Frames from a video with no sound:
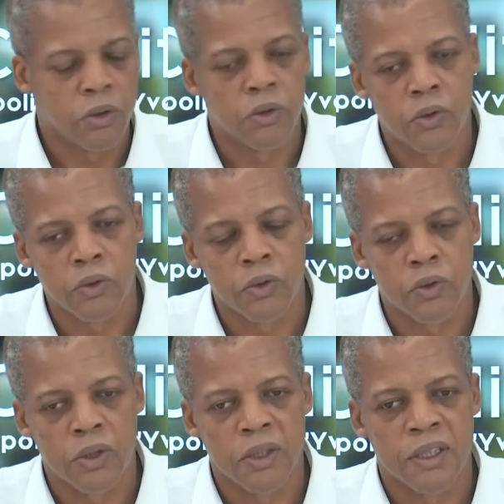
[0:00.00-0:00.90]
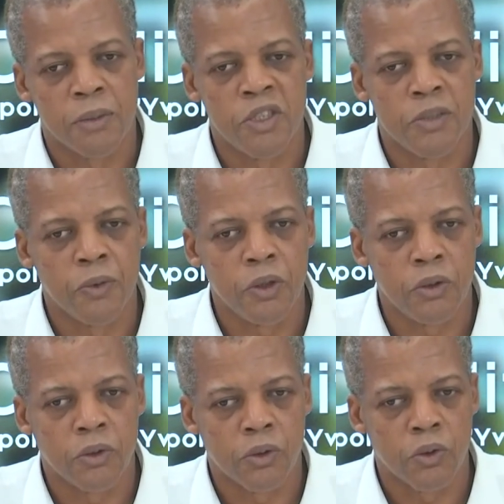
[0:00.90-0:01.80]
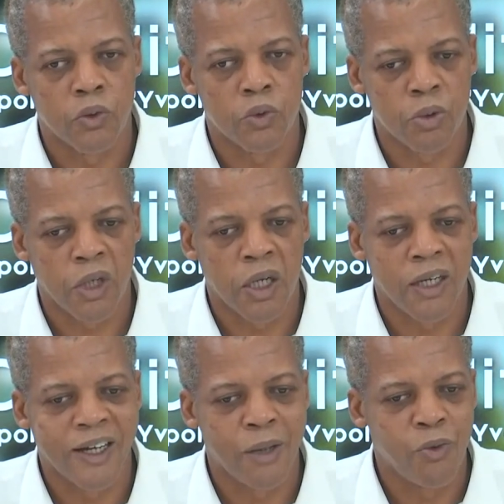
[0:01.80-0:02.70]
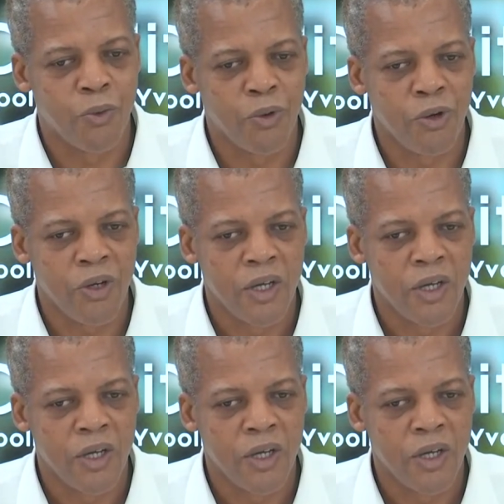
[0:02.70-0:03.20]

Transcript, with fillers: euh, cet établissement, le conduire à, bon port.